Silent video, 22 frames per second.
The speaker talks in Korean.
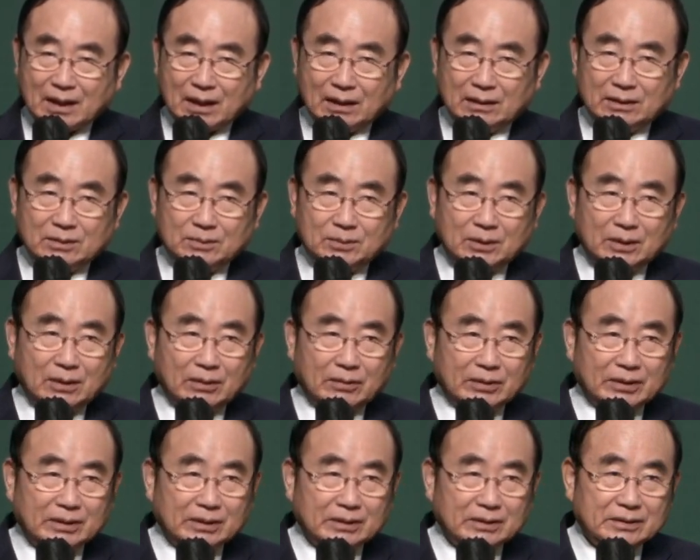핸드폰
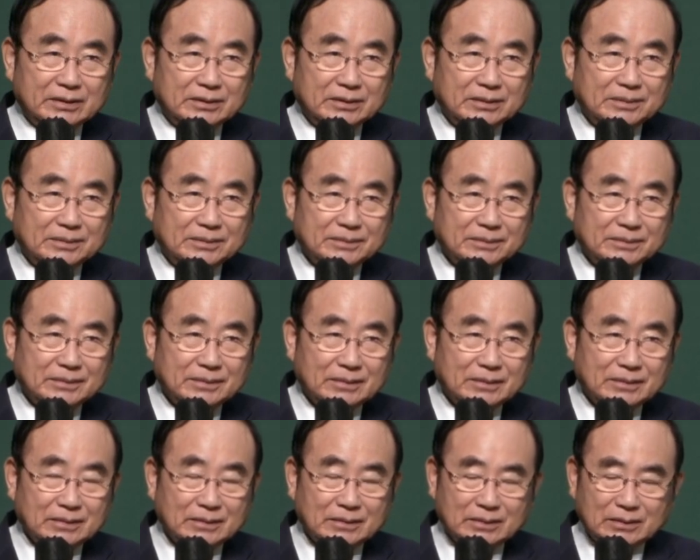하고 있는
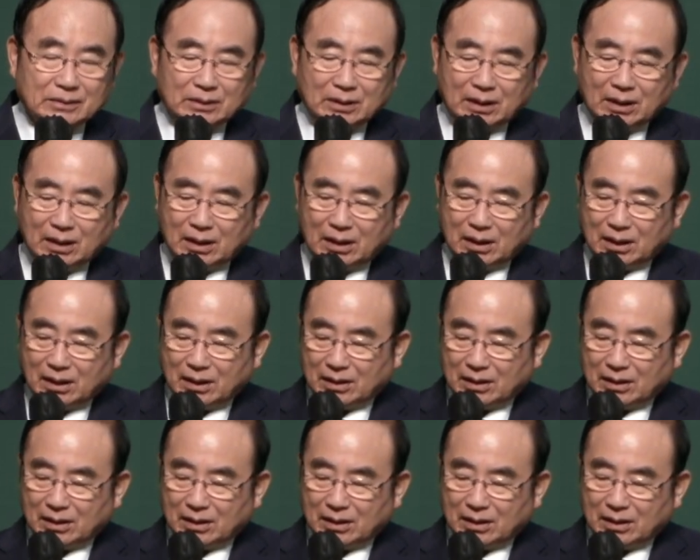거죠. 야,